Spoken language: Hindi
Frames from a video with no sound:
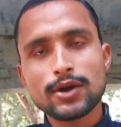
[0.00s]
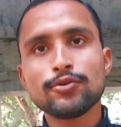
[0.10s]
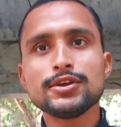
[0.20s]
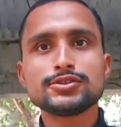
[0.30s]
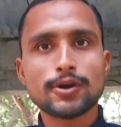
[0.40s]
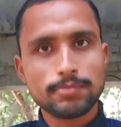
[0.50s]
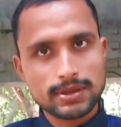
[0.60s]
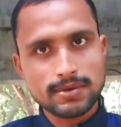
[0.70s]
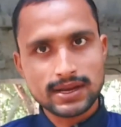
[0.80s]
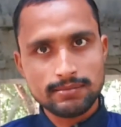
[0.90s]
गुब्बारों की शॉप
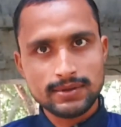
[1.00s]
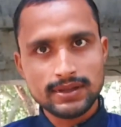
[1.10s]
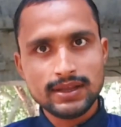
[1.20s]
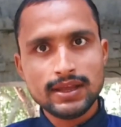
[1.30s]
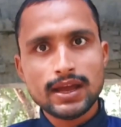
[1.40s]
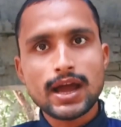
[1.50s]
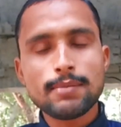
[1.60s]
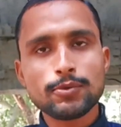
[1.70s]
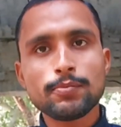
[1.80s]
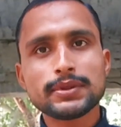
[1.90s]
के बारे में
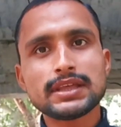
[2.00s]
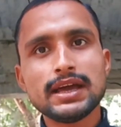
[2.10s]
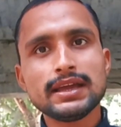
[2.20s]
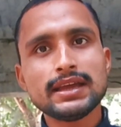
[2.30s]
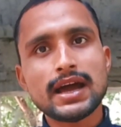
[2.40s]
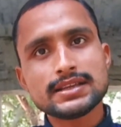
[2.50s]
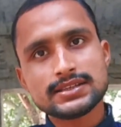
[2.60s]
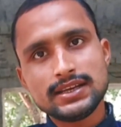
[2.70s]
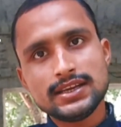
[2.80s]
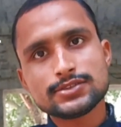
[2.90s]
आपको पता है कि
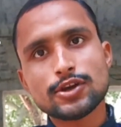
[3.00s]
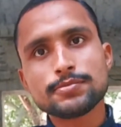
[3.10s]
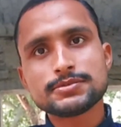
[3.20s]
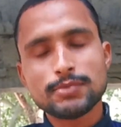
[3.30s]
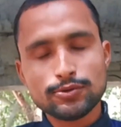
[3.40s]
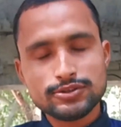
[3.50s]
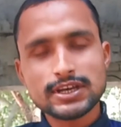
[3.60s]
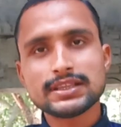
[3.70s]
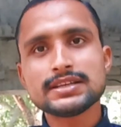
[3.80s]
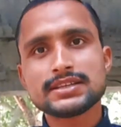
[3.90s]
आजकल ये शॉप्स बहुत
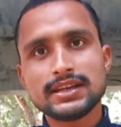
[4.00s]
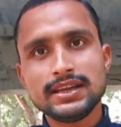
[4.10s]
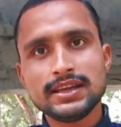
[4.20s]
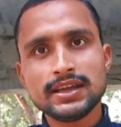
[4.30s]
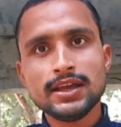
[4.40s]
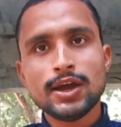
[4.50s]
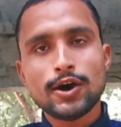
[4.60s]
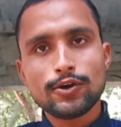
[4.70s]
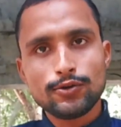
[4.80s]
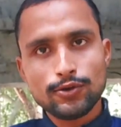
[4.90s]
ज़्यादा चल रही हैं
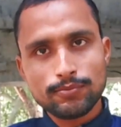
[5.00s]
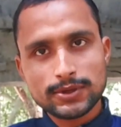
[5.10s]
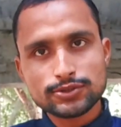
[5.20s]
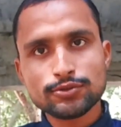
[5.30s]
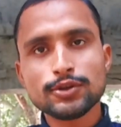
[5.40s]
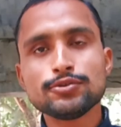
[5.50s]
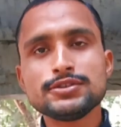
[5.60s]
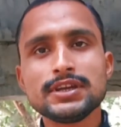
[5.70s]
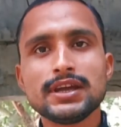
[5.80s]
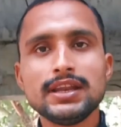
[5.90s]
और लोग बच्चों की
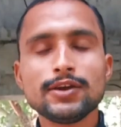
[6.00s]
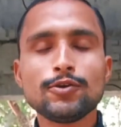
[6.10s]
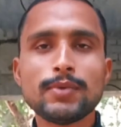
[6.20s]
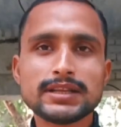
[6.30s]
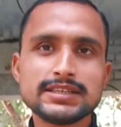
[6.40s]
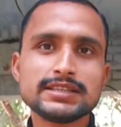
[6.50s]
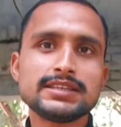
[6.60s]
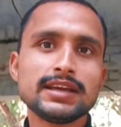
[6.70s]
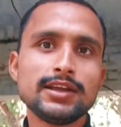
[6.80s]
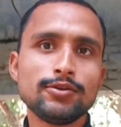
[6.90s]
खुशी के लिए खूब अच्छे
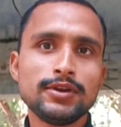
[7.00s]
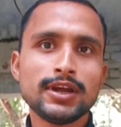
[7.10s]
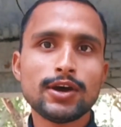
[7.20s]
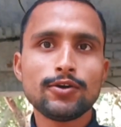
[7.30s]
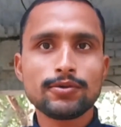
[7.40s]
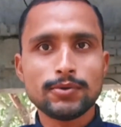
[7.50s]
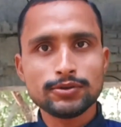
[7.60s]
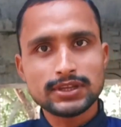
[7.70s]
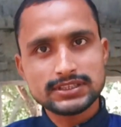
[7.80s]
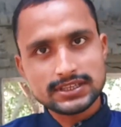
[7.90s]
अच्छे खिलौने और
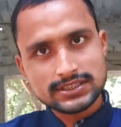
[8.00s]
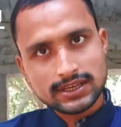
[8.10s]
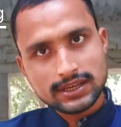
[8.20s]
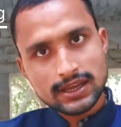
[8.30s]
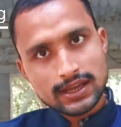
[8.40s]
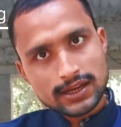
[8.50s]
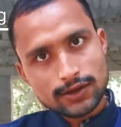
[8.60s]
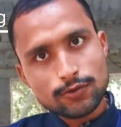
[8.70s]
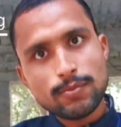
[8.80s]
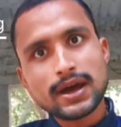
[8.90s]
बहुत अच्छे
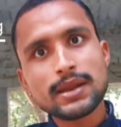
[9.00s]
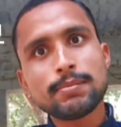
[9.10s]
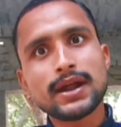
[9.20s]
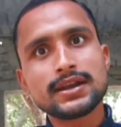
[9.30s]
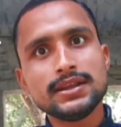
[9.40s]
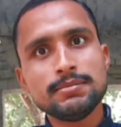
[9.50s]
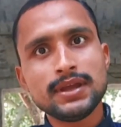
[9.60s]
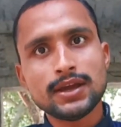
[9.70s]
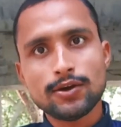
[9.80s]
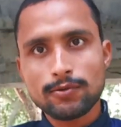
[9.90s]
अच्छे गुब्बारे पार्टी
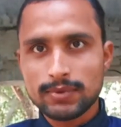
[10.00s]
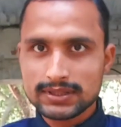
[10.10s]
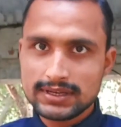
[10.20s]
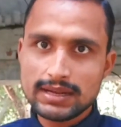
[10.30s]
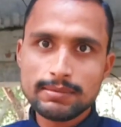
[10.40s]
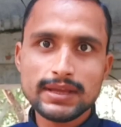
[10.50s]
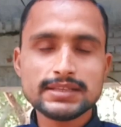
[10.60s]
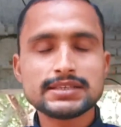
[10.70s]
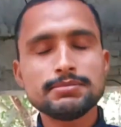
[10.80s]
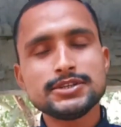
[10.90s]
में और बर्थडे में
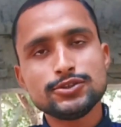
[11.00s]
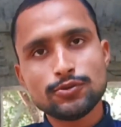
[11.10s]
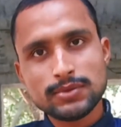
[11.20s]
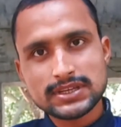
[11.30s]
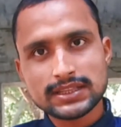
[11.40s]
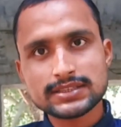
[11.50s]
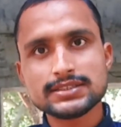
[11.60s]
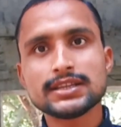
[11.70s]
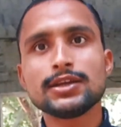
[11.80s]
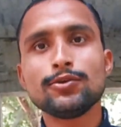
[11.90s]
इन सब चीज़ों में ज़्यादा
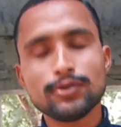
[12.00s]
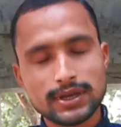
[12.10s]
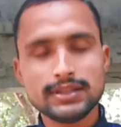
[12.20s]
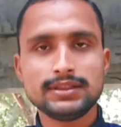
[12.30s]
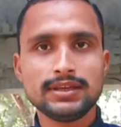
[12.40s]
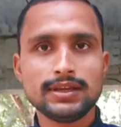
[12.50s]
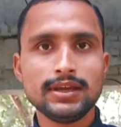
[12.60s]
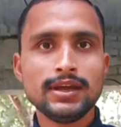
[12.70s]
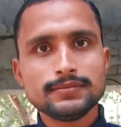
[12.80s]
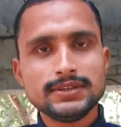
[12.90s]
से ज़्यादा लोग खरीदते हैं
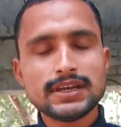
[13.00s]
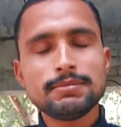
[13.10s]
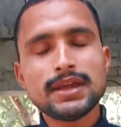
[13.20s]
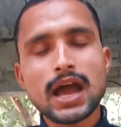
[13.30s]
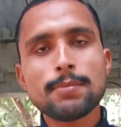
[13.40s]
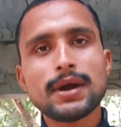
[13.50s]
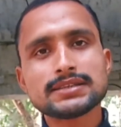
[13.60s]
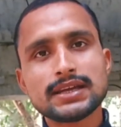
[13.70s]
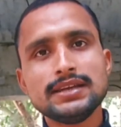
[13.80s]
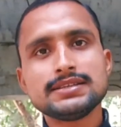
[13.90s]
ये भी आप
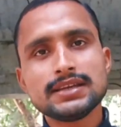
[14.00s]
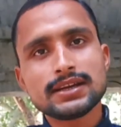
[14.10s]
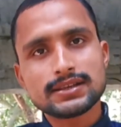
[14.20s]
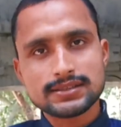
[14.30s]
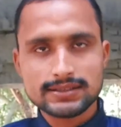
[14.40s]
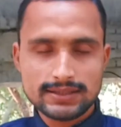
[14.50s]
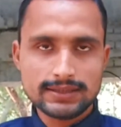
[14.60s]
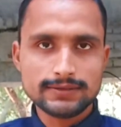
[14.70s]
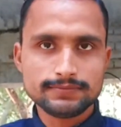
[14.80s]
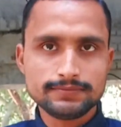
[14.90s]
आसानी से चीज़ें कर
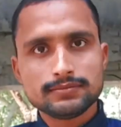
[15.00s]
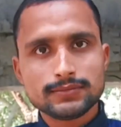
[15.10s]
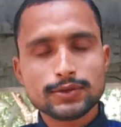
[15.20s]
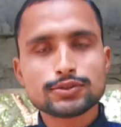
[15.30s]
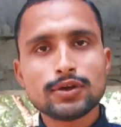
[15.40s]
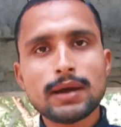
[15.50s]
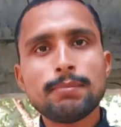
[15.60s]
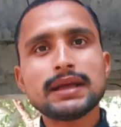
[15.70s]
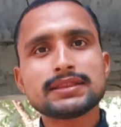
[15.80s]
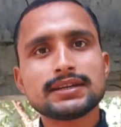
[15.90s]
सकते हैं दोस्तों अब
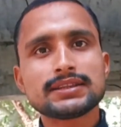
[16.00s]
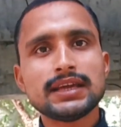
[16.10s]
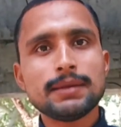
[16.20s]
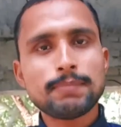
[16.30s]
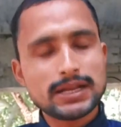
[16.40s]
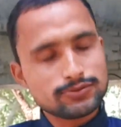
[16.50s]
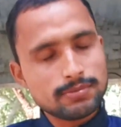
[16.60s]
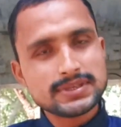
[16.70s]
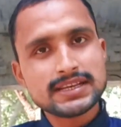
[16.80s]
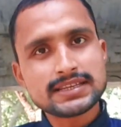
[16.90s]
बात करते हैं
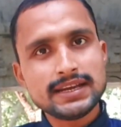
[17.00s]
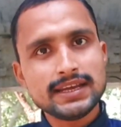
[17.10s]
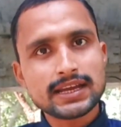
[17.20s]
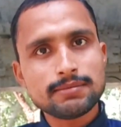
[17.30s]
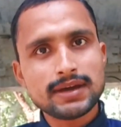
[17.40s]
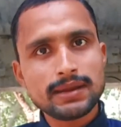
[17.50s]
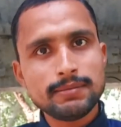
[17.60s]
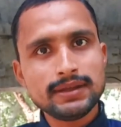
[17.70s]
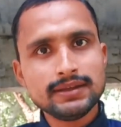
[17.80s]
पाँचवें बिजनेस आइडिया के बारे